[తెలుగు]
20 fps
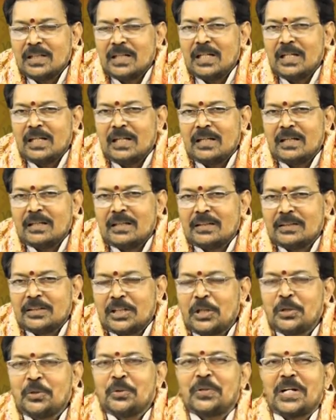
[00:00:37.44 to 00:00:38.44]
ఈ
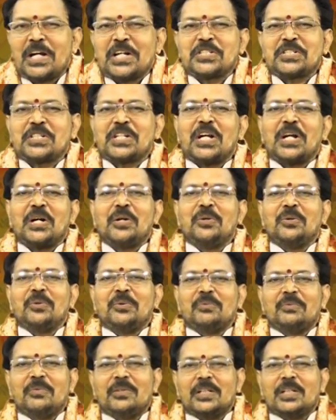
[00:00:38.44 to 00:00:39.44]
తెలుగు రాష్ట్రాలలో
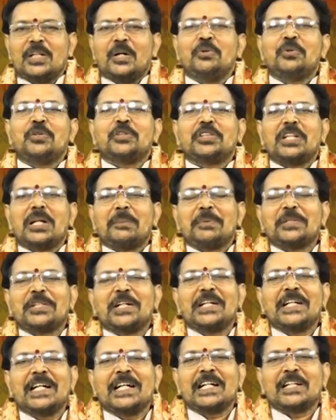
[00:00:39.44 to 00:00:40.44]
గౌరి తిరుపతి
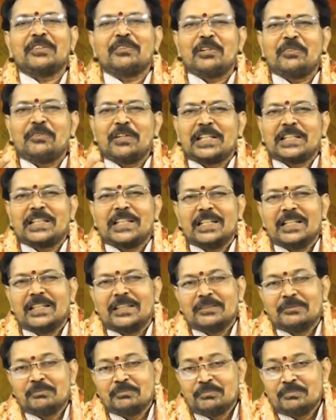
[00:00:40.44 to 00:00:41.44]
రెడ్డి అనేటువంటి వ్యక్తే
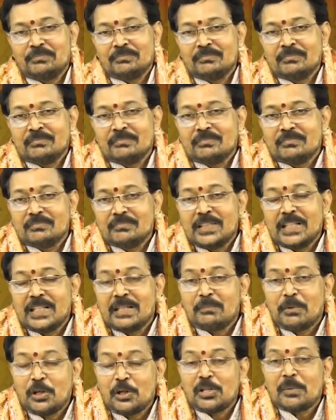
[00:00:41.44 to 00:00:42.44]

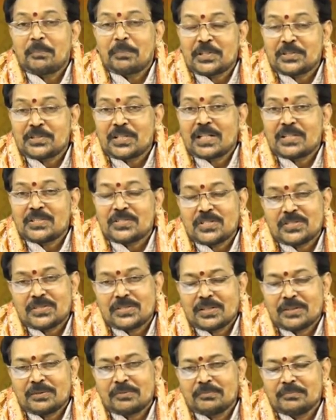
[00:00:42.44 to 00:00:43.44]
దీన్ని బహుళ ప్రచారం
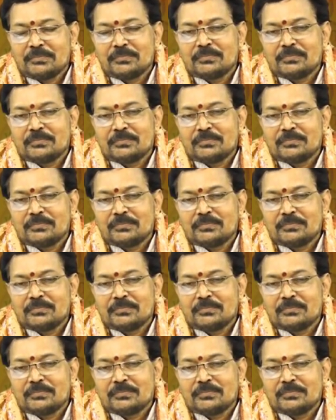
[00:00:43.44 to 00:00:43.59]
చేశారు